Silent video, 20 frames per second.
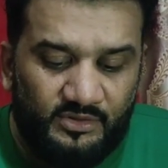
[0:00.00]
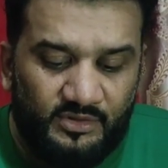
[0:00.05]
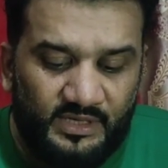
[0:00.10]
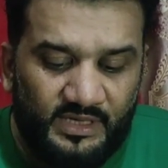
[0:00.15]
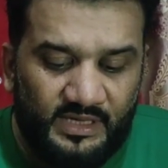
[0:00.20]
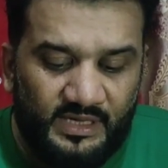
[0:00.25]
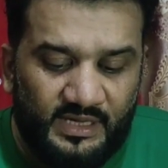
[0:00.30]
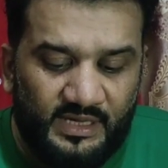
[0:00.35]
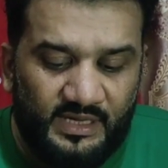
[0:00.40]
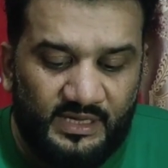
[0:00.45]
तो
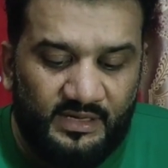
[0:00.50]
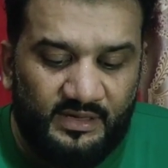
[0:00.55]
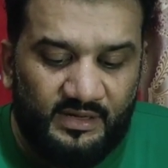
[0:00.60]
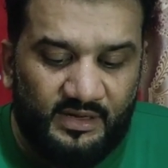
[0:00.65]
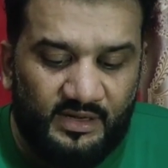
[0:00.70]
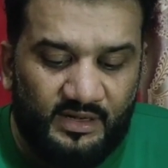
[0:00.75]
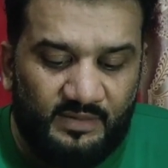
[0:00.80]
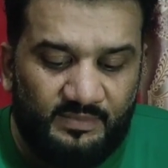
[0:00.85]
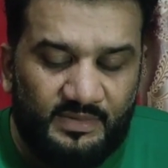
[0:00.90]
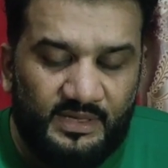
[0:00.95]
ये एक
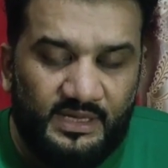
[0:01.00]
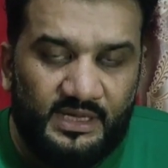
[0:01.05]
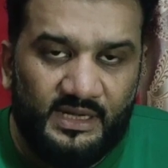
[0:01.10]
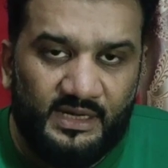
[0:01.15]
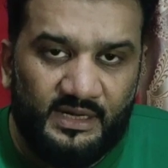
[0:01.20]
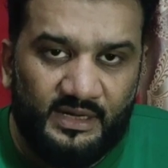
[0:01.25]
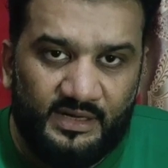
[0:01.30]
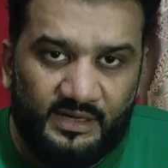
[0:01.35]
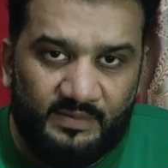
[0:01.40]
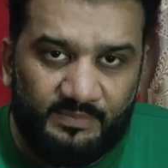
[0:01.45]
ग्राम
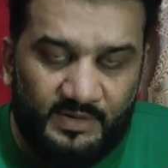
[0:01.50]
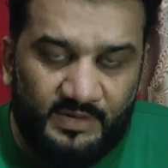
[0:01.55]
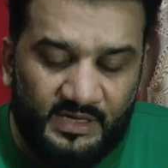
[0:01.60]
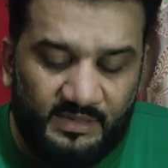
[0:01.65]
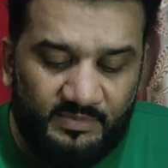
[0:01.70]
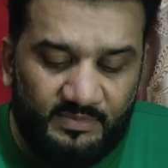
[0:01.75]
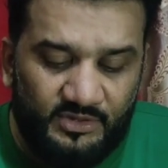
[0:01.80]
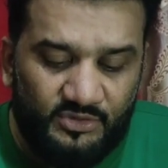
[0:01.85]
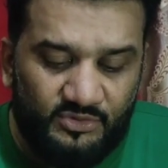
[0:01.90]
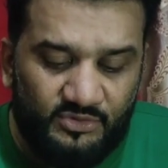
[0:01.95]
एक लीटर
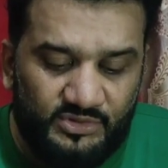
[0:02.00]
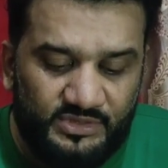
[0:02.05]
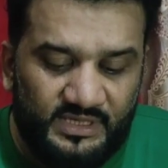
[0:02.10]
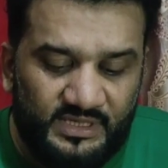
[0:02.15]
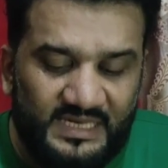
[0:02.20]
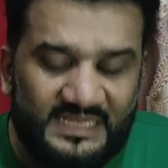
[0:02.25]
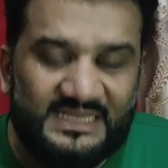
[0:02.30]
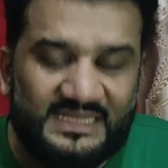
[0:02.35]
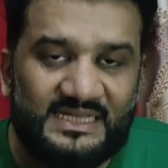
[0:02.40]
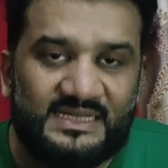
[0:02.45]
पानी में यूज़
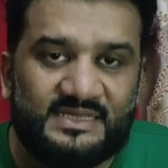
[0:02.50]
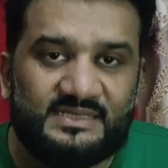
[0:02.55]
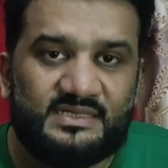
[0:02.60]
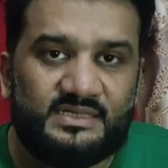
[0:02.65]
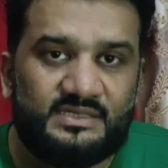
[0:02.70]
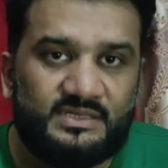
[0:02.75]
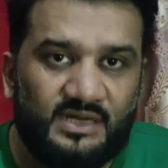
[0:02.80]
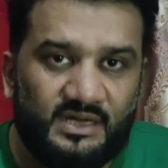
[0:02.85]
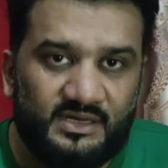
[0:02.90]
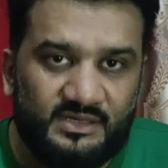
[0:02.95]
करना है तीन
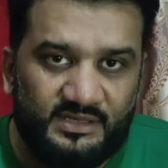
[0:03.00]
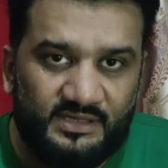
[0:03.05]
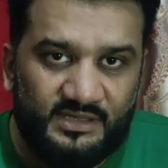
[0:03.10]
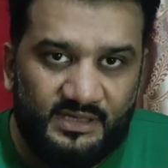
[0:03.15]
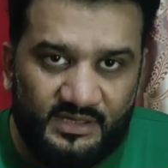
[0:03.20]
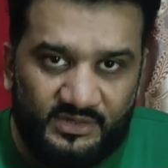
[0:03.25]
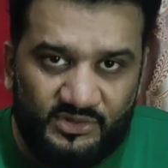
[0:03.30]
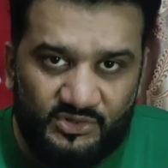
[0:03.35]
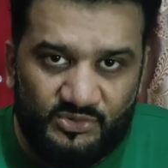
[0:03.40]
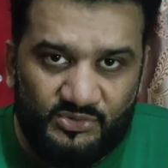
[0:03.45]
से चार दिन
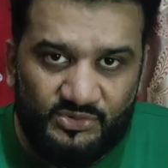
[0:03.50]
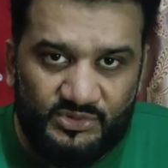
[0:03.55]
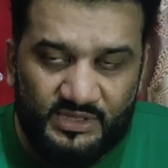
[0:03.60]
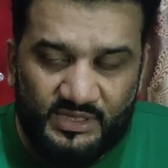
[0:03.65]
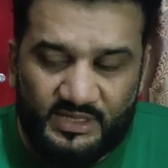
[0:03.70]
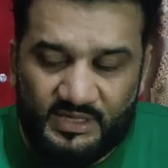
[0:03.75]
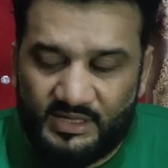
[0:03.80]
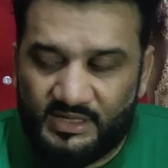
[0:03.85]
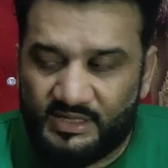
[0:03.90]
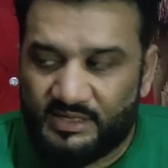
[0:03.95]
ये यूज़
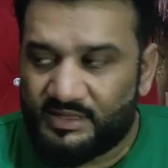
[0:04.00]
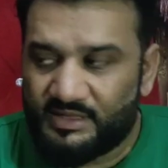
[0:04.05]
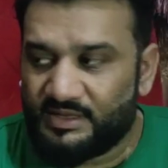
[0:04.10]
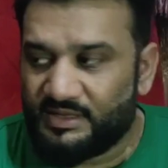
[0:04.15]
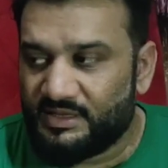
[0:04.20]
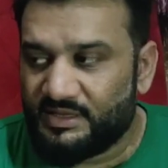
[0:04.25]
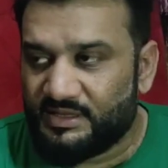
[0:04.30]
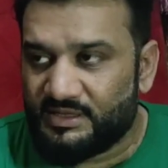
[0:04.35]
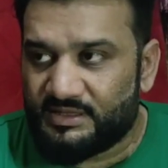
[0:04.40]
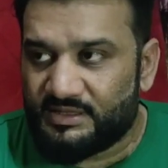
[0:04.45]
कर लें
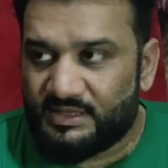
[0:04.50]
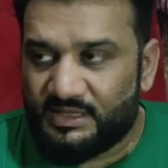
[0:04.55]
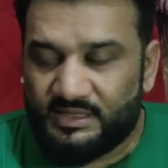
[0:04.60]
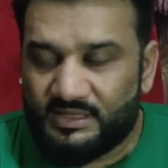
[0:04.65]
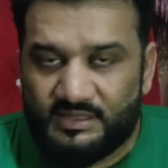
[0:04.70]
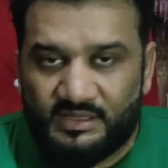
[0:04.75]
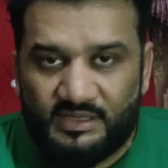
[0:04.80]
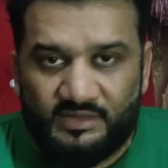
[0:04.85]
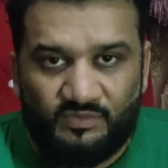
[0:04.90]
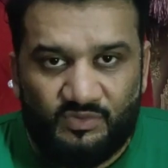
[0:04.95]

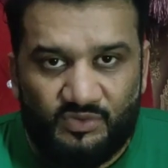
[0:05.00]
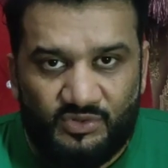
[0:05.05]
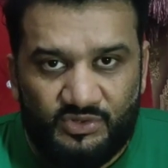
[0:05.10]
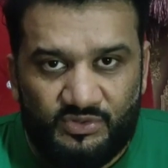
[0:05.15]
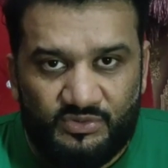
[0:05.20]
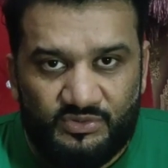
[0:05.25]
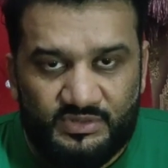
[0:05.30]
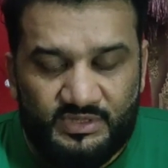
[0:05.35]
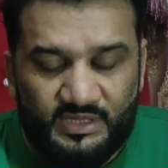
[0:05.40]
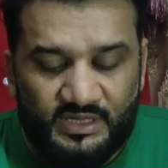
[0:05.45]
तीन दिन वो
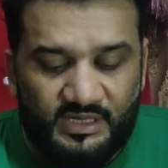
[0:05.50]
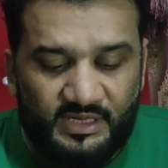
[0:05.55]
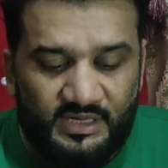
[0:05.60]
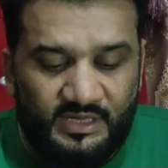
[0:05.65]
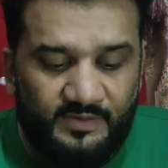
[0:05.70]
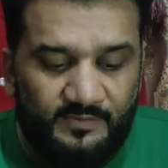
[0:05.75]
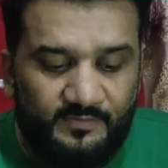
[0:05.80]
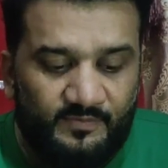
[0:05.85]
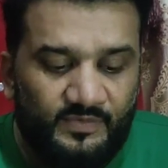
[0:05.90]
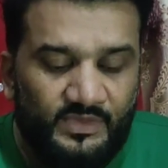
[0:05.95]
यूज़ कर
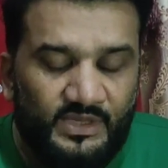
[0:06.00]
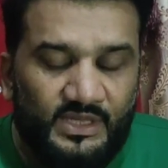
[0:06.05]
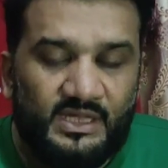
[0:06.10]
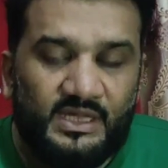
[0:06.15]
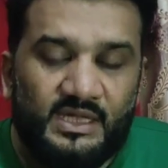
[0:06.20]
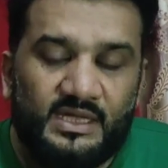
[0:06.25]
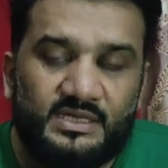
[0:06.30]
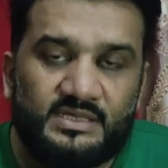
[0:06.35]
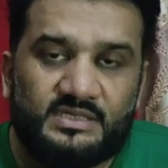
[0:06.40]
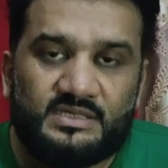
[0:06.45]
लें
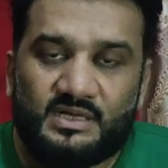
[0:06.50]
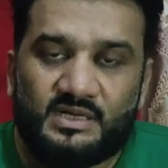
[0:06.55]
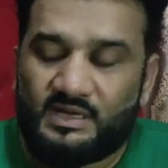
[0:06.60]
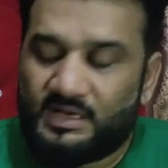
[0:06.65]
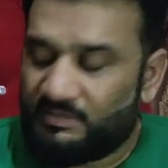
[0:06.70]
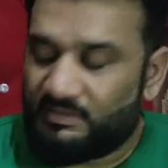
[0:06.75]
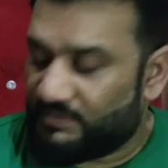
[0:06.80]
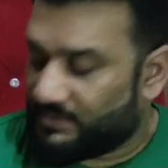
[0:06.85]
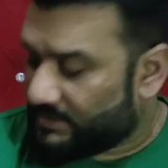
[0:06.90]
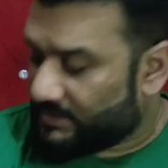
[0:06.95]
इन
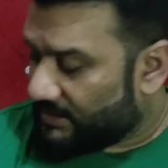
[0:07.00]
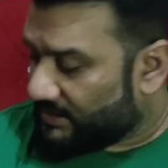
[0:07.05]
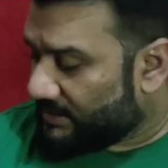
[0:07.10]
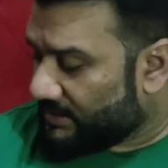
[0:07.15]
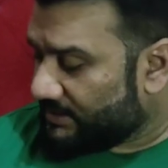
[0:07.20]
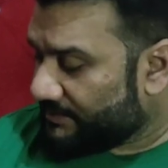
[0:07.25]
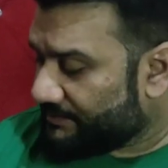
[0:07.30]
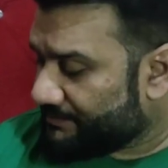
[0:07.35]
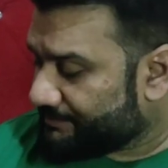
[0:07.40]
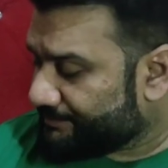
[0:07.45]
व
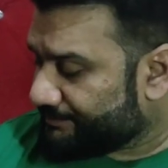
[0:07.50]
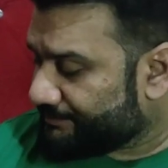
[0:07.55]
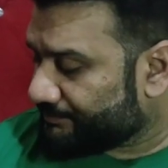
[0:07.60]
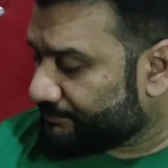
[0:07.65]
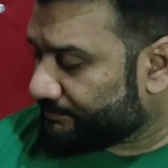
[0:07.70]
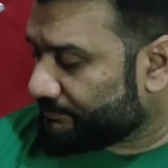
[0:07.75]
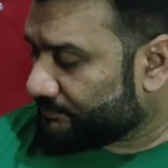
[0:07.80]
वाली